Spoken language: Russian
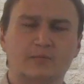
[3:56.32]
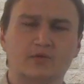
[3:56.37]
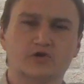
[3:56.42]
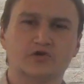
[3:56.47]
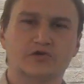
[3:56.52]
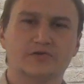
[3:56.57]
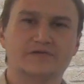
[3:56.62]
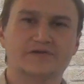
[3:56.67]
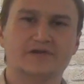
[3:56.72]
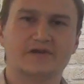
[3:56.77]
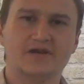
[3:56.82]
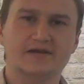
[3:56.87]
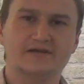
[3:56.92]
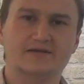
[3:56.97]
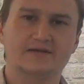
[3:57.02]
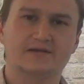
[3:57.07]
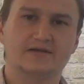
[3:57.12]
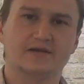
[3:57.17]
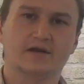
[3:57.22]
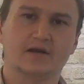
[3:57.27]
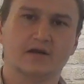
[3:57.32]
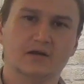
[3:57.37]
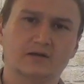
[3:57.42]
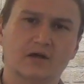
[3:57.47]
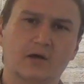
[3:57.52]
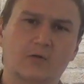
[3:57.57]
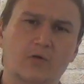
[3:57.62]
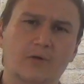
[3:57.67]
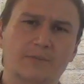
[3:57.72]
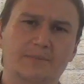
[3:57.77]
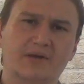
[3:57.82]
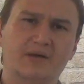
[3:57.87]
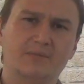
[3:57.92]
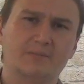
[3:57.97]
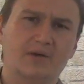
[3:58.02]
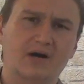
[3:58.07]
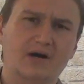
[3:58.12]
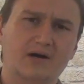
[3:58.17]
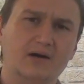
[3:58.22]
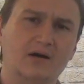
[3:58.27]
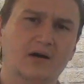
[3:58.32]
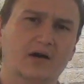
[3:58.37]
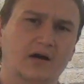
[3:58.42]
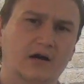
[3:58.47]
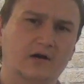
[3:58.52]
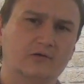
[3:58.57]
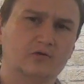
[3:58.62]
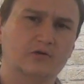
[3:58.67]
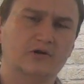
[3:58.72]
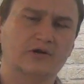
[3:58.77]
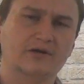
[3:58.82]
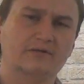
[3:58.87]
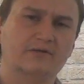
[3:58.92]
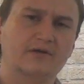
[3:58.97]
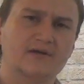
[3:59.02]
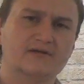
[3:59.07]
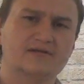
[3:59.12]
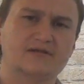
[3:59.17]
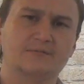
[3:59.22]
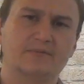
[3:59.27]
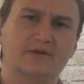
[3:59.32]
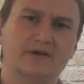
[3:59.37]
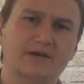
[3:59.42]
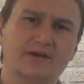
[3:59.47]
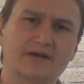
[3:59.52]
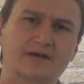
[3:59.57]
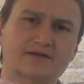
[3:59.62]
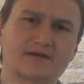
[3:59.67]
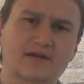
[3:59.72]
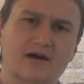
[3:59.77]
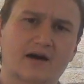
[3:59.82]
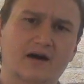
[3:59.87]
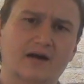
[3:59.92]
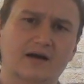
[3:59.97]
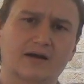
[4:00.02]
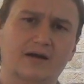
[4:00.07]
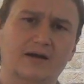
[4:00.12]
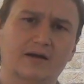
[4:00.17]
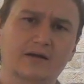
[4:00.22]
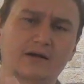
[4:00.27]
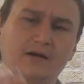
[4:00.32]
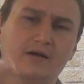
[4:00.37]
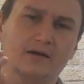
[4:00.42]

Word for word: можно встретить такой пин-бар, который являлся бы идеальной